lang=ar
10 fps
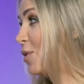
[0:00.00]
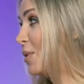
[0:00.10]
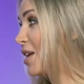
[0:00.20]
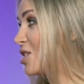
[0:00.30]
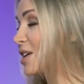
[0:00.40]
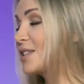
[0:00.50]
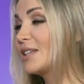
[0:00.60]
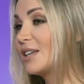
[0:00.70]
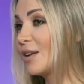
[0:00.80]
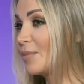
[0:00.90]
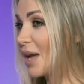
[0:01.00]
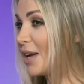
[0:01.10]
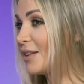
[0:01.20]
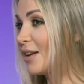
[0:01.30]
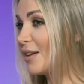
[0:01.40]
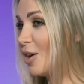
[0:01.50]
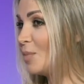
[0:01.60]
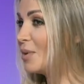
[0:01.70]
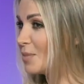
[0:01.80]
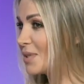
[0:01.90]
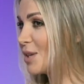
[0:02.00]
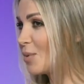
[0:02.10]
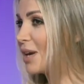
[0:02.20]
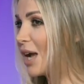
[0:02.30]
حلوه انا شخصيا بهيدا العمر بتصور